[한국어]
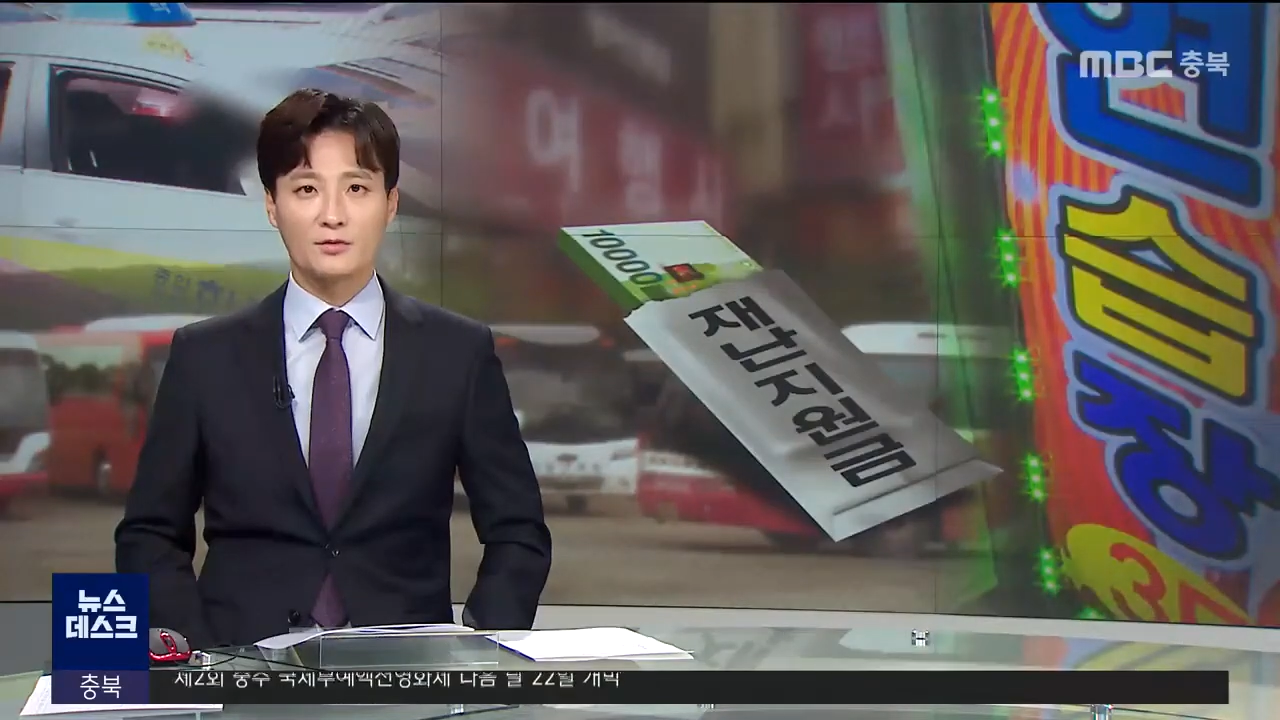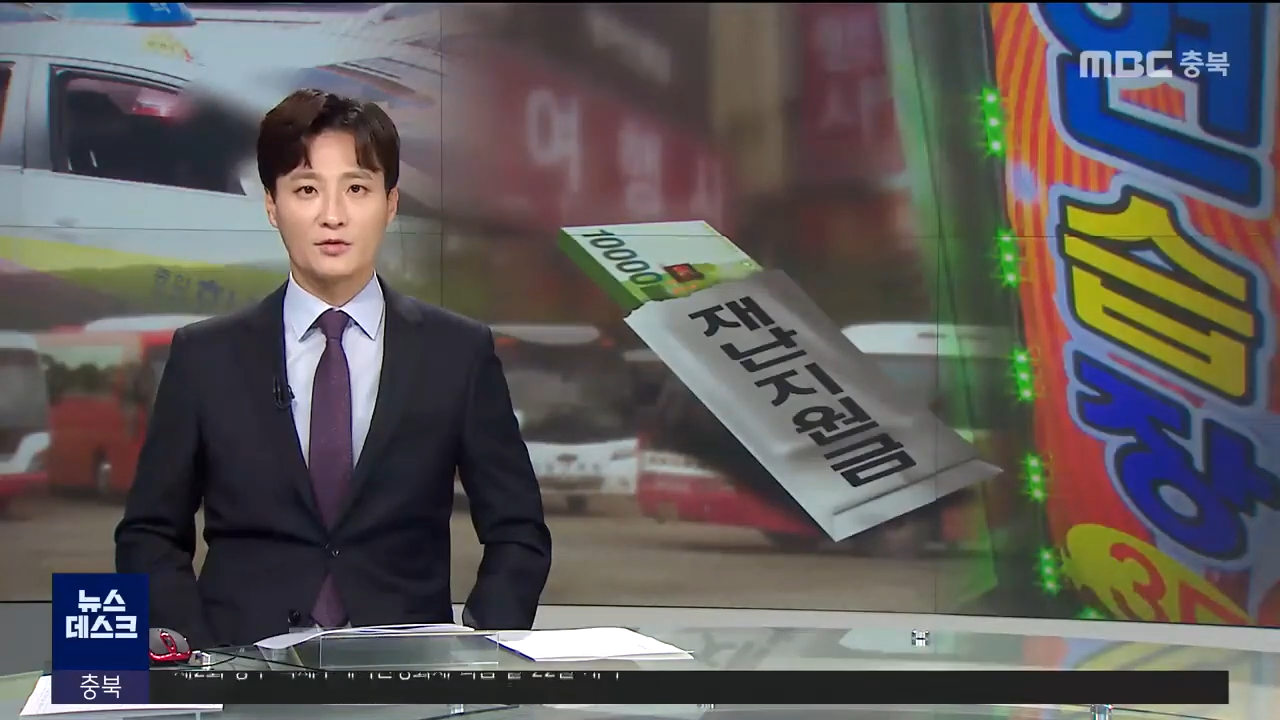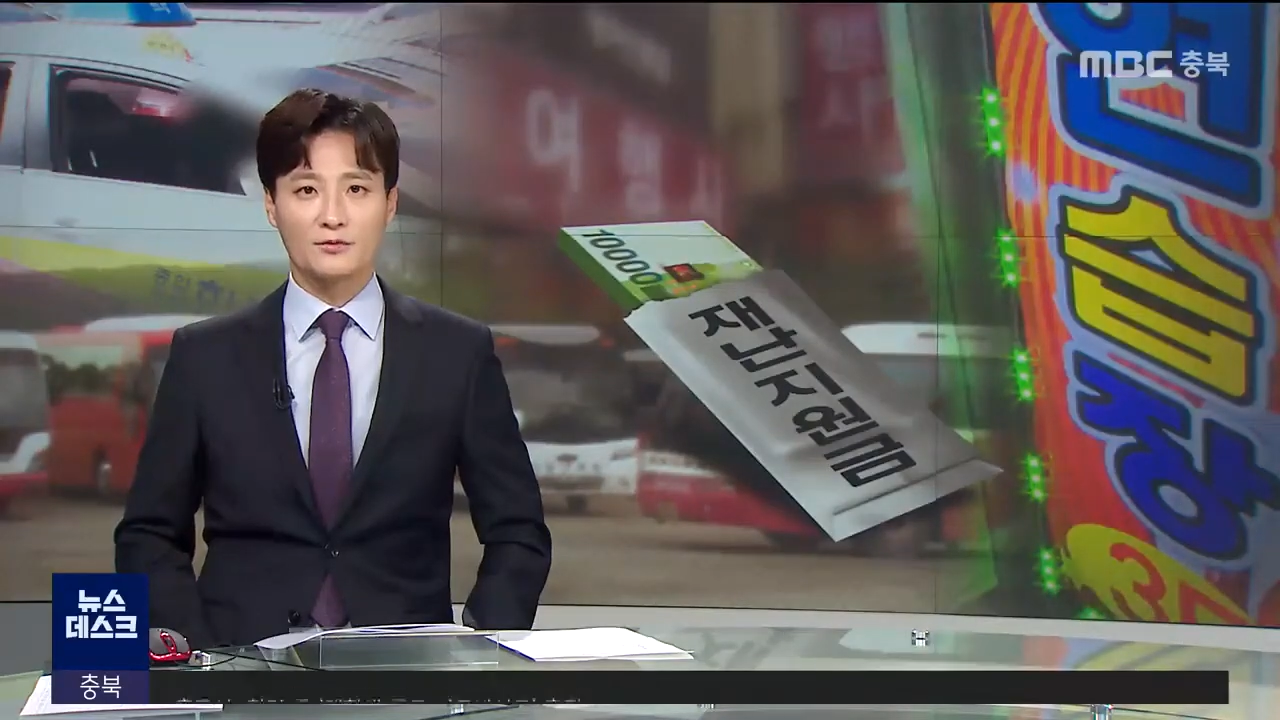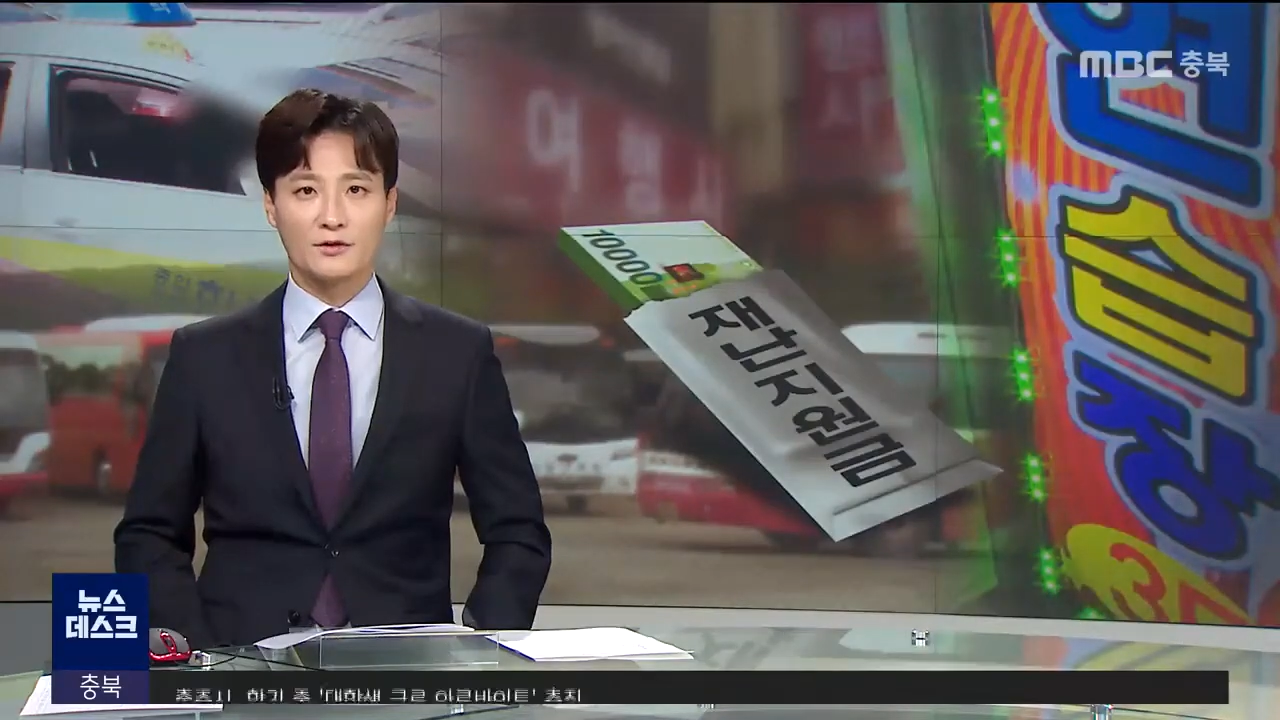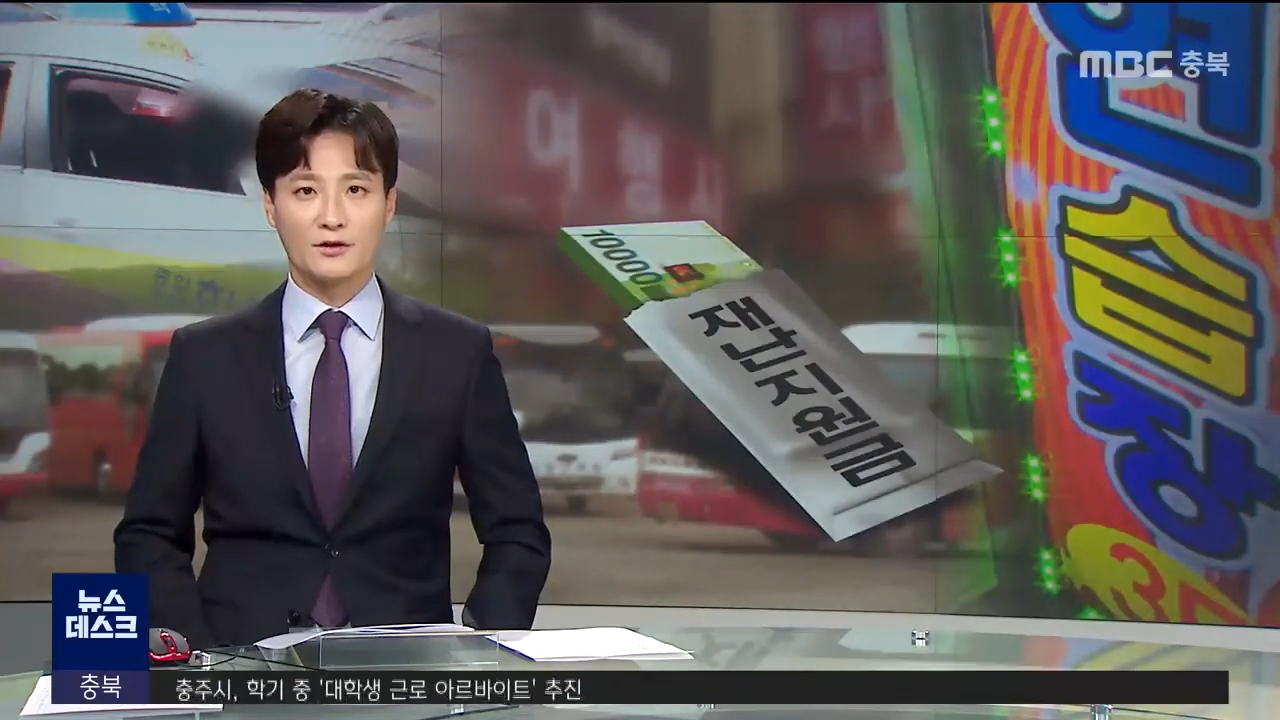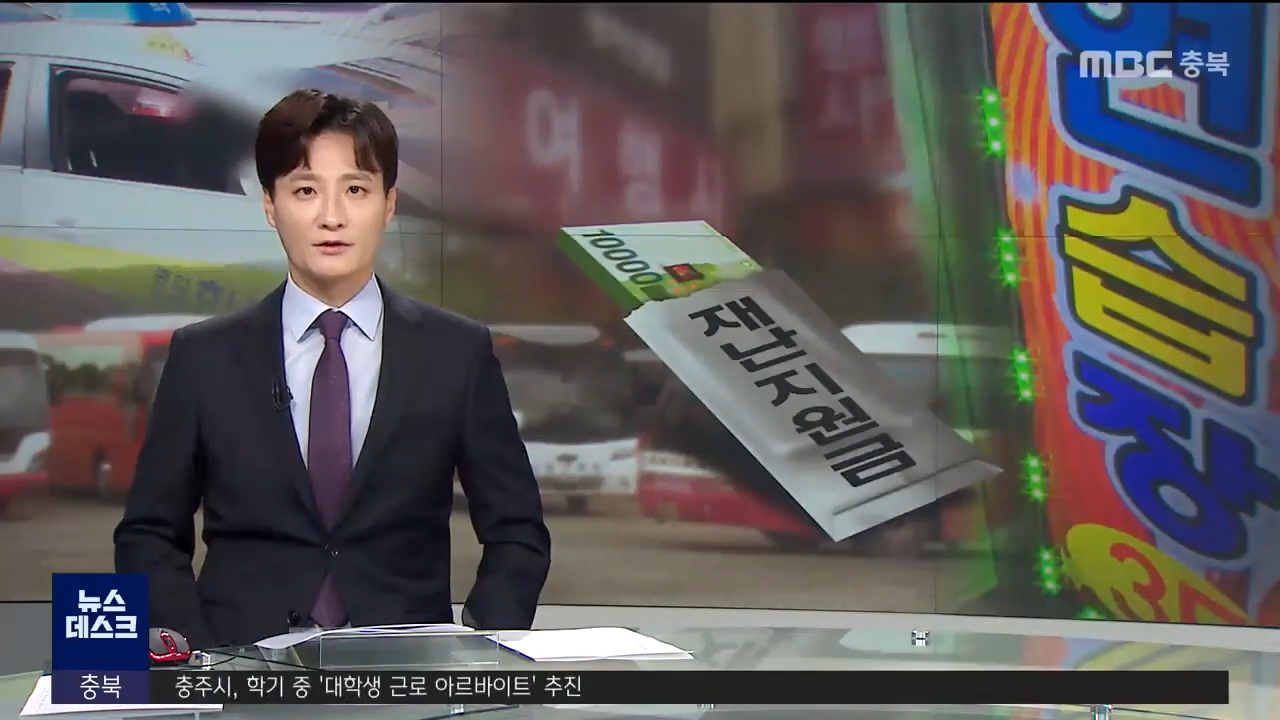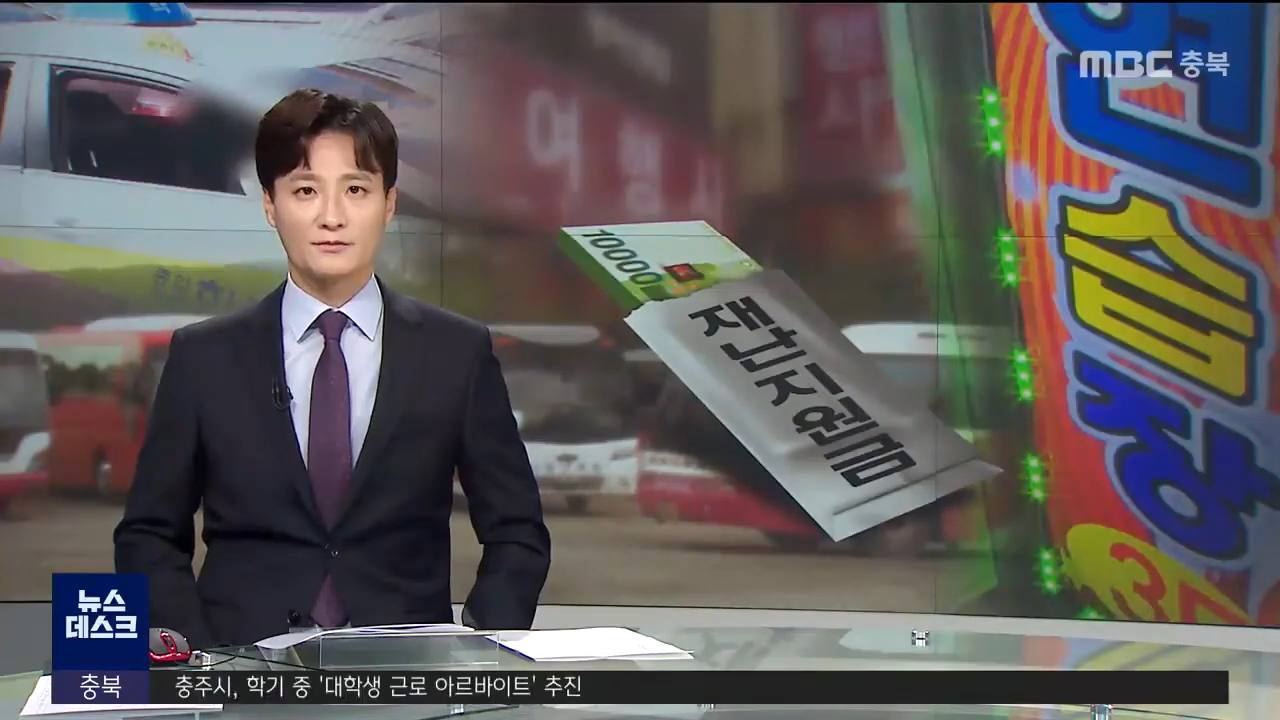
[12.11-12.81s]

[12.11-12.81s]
보도합니다.